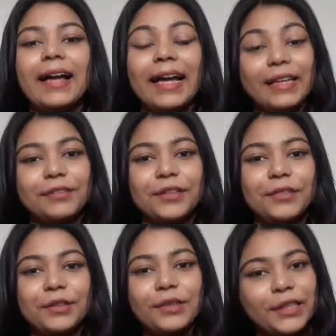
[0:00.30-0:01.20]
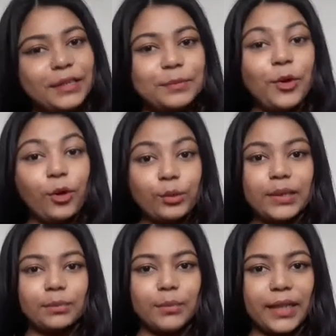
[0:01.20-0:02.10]
হাই এভরিওয়ান ওয়েলকাম ওর
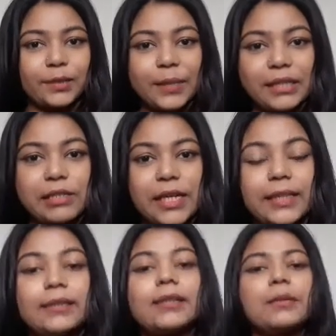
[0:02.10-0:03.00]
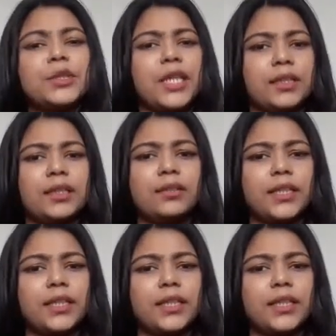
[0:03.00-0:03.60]
ওয়েলকাম ব্যাক টু মাই চ্যানেল আমি জানি